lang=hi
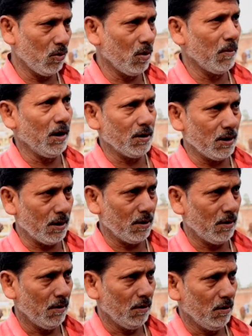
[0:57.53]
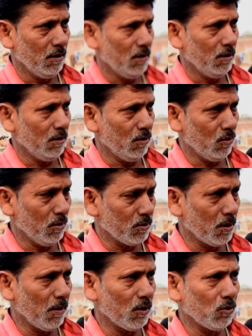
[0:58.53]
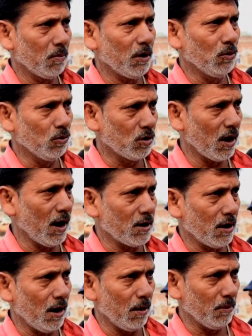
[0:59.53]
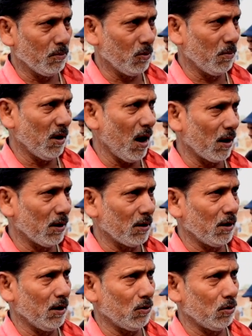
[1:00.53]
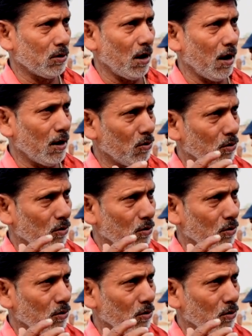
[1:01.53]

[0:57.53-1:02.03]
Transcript: डोम है सर डोम समाज तो बड़ी ऊँचा है सर हमें मुँह में आग देते हैं तो सारा